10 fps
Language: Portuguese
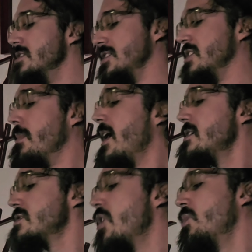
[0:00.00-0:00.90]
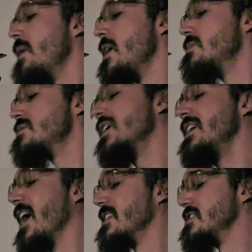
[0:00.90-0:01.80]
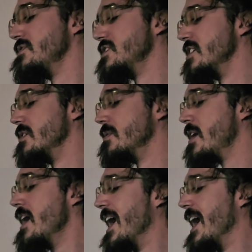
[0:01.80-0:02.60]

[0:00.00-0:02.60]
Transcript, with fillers: seja mais ou menos em cada divisão.